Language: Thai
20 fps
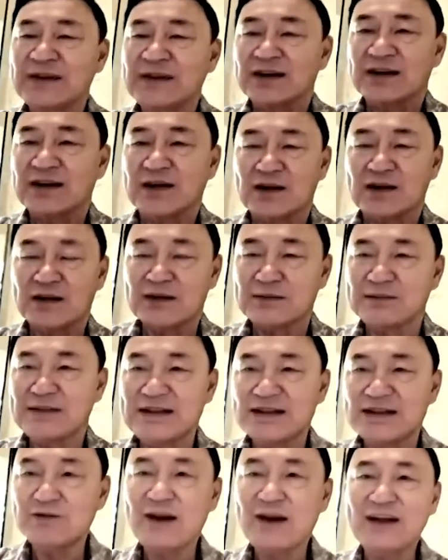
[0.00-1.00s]
ก็ไม่
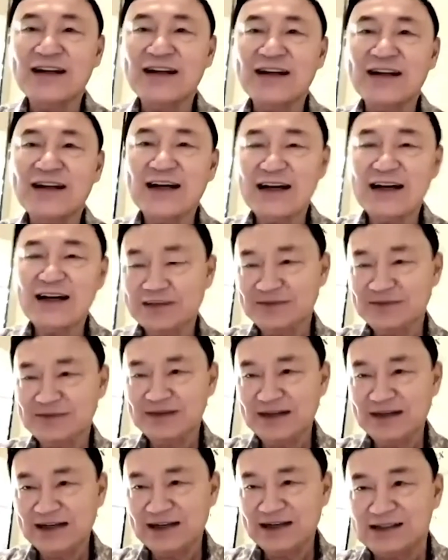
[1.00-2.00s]
กี่วันนี้แหละครับ
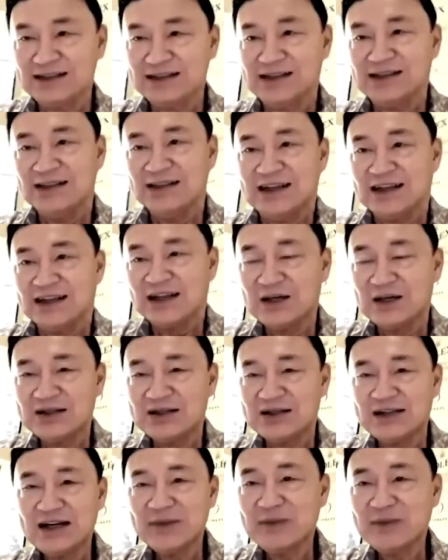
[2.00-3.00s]
นะก็
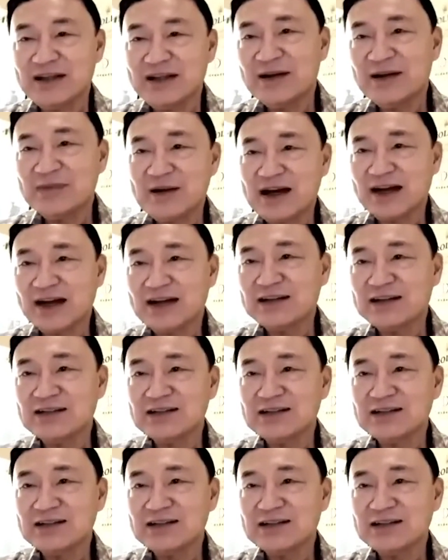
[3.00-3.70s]
จะได้ไปเยี่ยมกัน